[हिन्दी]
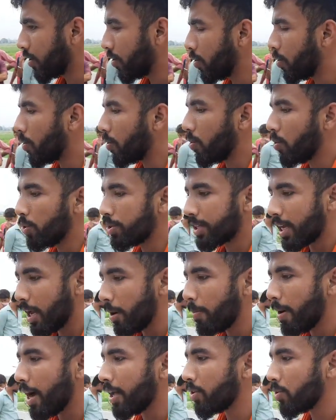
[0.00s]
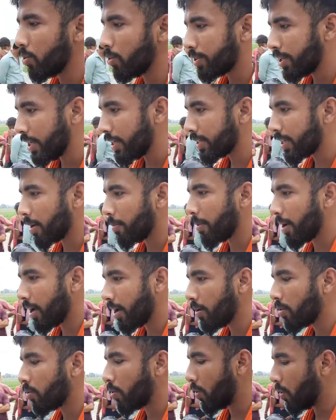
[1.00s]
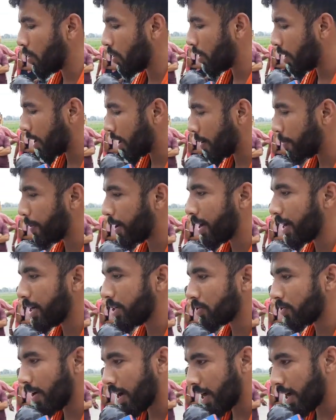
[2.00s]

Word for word: तो उसके बाद उसी समय उन लोगों के पेरेंट्स